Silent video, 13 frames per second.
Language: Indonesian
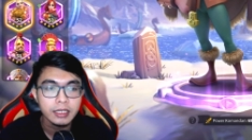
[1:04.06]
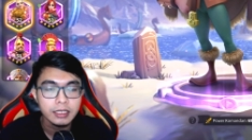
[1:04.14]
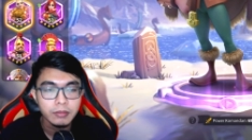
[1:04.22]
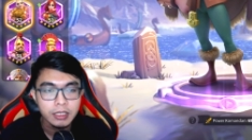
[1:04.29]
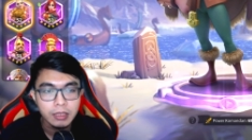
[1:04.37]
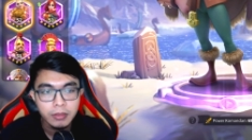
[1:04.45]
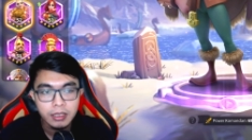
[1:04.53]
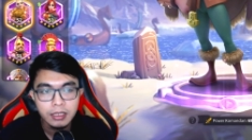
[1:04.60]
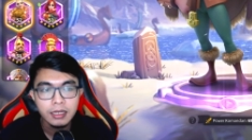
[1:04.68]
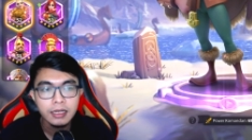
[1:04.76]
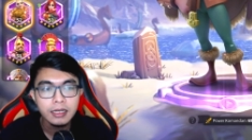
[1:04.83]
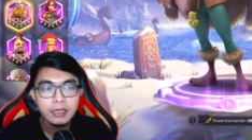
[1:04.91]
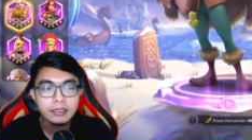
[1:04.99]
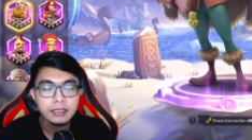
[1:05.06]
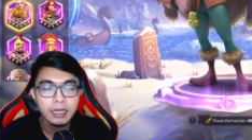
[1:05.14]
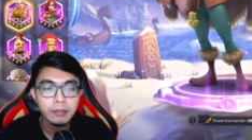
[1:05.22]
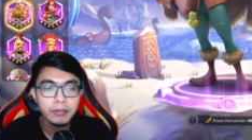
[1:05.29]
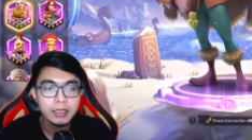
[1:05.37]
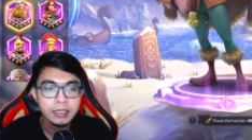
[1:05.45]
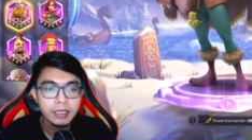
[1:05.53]
teman-teman
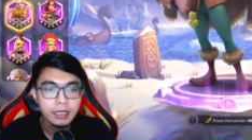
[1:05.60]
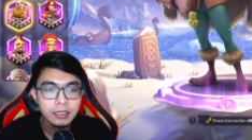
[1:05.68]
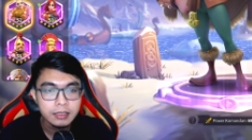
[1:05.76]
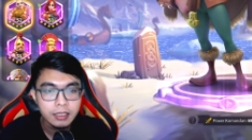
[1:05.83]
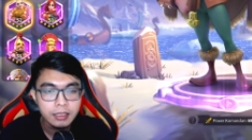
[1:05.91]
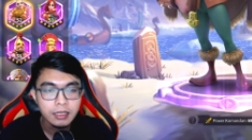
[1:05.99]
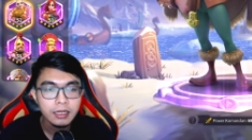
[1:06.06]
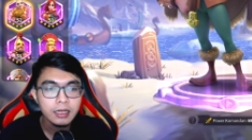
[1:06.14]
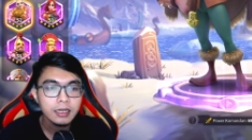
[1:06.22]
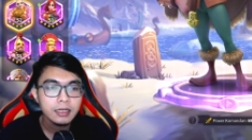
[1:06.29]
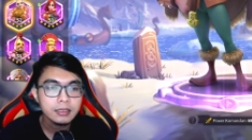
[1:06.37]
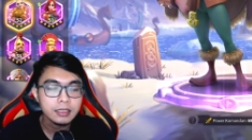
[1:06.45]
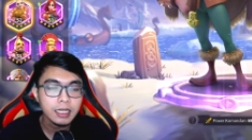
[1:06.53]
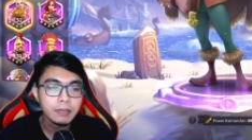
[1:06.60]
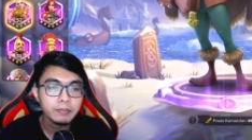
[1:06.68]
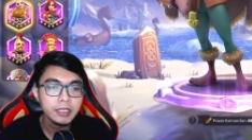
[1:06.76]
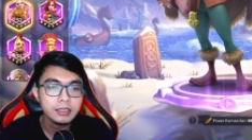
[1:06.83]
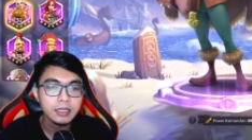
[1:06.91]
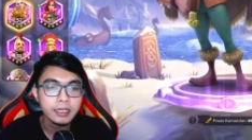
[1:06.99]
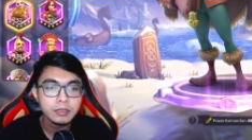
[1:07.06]
selama 3 detik.
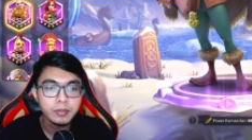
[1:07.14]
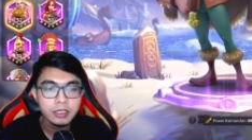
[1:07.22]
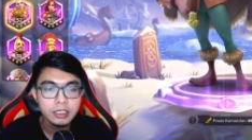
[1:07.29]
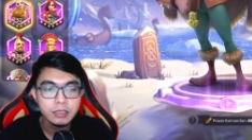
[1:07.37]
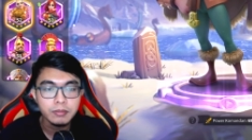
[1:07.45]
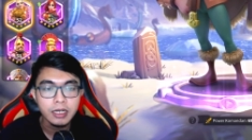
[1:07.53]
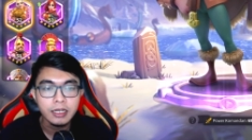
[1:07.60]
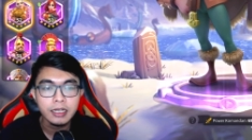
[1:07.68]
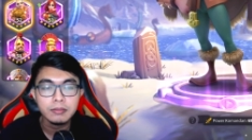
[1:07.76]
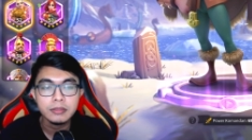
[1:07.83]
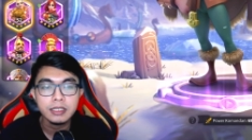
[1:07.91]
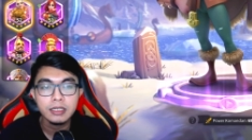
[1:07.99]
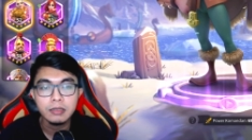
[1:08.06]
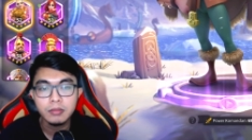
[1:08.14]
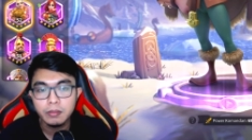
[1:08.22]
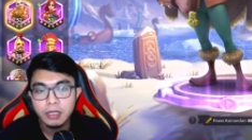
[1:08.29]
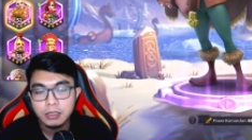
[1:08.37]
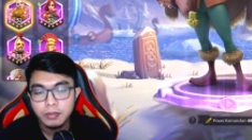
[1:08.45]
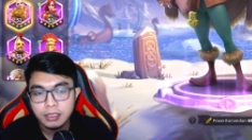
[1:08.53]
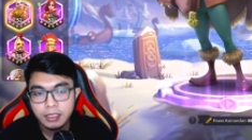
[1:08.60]
Tetapi setelah expertise meningkat menjadi
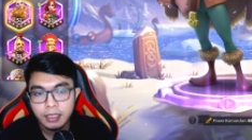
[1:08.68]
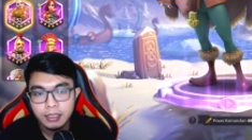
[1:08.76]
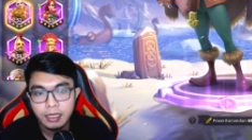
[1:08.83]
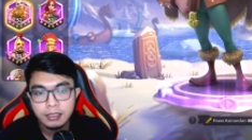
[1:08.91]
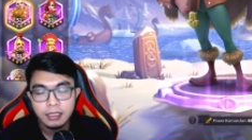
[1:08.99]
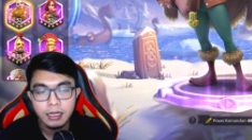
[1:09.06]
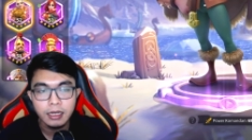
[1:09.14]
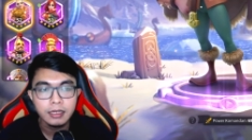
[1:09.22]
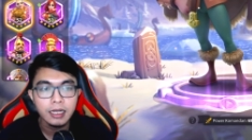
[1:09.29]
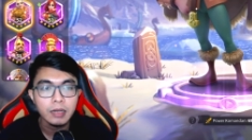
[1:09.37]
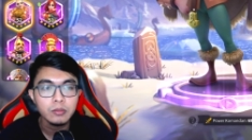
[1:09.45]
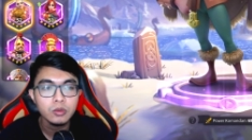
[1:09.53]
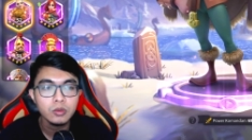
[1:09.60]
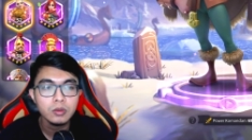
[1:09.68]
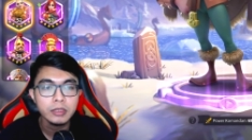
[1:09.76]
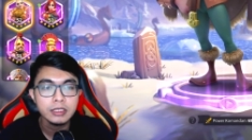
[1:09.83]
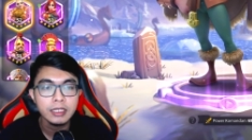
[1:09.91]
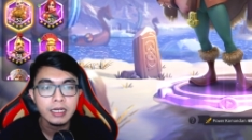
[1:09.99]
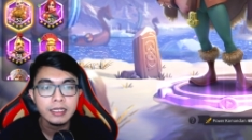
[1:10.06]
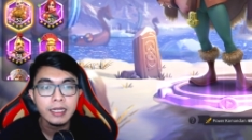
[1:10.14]
15% dan serangan kamu
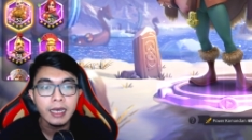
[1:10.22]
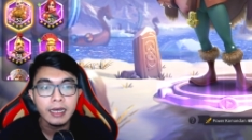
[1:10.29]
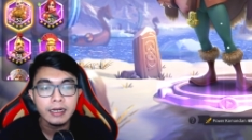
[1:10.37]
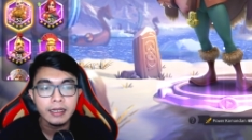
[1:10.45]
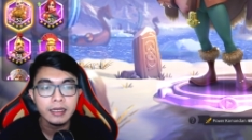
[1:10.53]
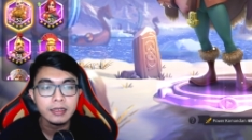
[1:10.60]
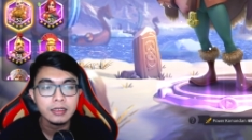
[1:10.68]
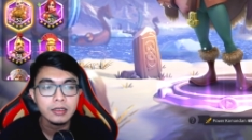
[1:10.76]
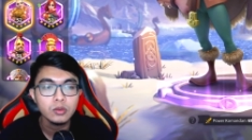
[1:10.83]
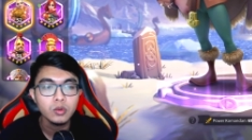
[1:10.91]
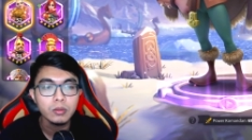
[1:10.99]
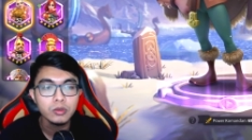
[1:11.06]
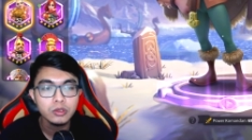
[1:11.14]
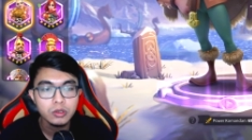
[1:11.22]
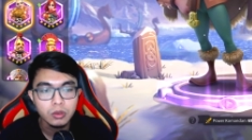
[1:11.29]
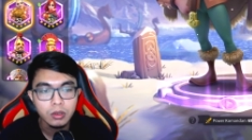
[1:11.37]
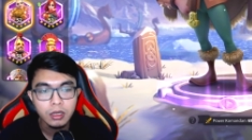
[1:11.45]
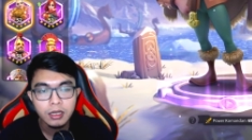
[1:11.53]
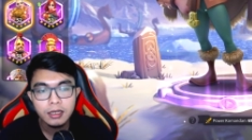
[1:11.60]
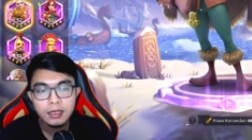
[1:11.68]
menjadi area kedua
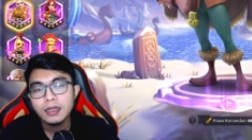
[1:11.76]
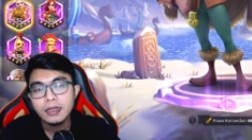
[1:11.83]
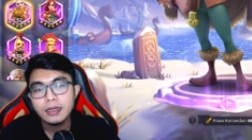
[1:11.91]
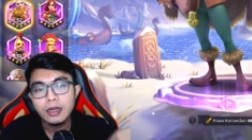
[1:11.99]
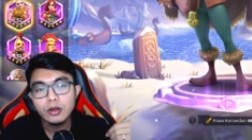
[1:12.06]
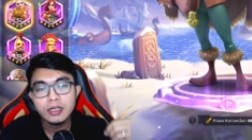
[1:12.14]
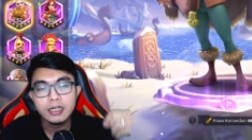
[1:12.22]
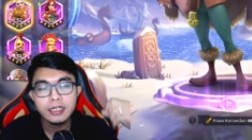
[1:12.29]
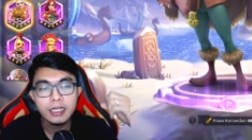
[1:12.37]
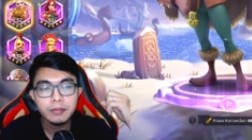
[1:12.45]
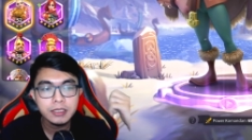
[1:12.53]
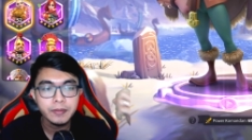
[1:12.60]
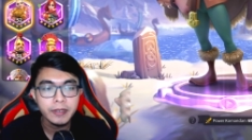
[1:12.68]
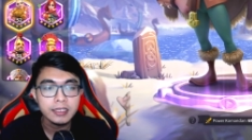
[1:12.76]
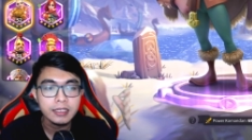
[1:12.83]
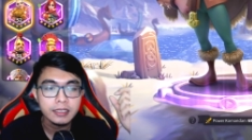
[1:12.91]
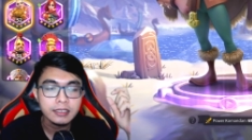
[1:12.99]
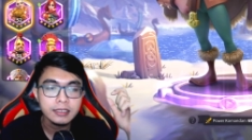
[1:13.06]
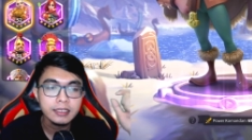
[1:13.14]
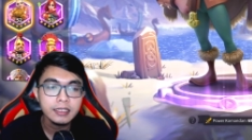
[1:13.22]
musuh. Kalau dari damage
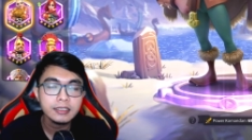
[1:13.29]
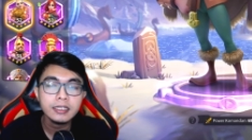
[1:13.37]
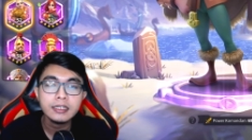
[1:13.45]
specternya sendiri sih